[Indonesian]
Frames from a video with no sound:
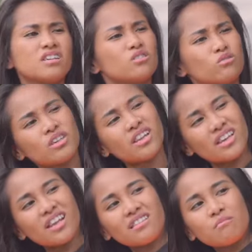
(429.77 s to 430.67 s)
Eh, itu
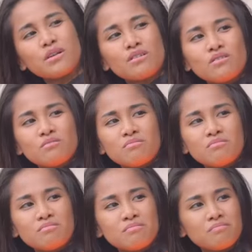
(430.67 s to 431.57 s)
kira-kira teman
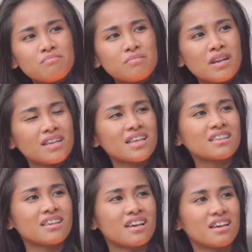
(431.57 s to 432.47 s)
pernah
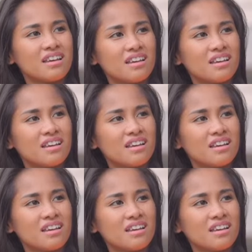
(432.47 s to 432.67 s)
lihat ya?